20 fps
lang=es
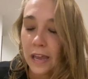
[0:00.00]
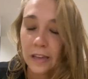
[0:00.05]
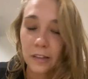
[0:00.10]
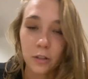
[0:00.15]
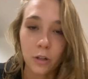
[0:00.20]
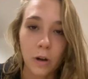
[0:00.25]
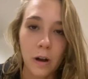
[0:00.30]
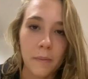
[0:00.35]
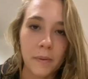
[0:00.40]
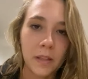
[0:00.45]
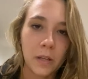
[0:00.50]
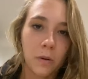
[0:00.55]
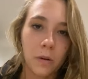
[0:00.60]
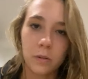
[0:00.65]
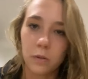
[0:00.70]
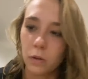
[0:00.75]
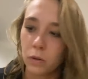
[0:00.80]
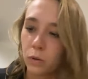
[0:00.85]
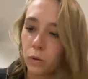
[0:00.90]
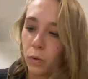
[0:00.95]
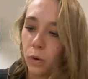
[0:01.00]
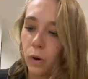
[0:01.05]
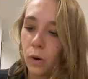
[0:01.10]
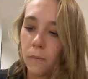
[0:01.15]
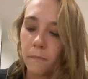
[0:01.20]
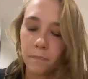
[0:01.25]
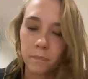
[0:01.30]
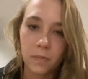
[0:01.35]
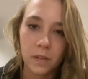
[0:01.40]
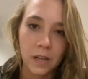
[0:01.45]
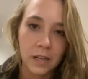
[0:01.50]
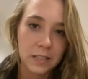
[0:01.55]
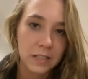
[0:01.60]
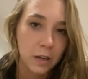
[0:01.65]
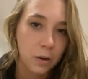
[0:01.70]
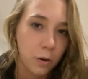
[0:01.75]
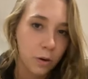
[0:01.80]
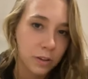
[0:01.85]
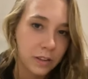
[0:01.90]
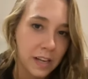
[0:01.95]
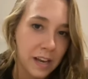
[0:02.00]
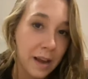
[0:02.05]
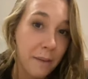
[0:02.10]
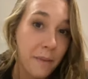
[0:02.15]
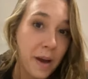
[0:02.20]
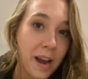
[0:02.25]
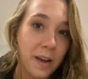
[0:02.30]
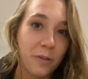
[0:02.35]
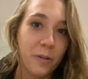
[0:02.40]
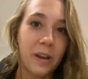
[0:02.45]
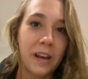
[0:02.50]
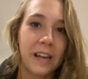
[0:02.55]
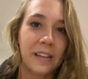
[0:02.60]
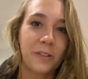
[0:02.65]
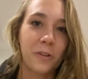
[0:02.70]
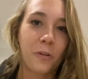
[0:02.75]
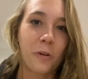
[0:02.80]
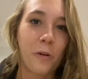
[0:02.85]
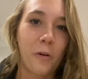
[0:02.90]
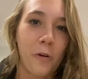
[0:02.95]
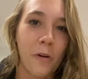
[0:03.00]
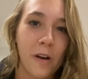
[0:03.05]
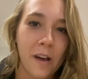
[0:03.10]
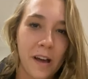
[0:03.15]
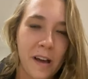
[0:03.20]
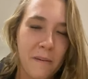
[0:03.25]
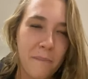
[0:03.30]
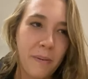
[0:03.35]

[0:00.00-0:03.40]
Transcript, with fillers: Y solamente cuando él tuvo ese corte en la mano que le tocó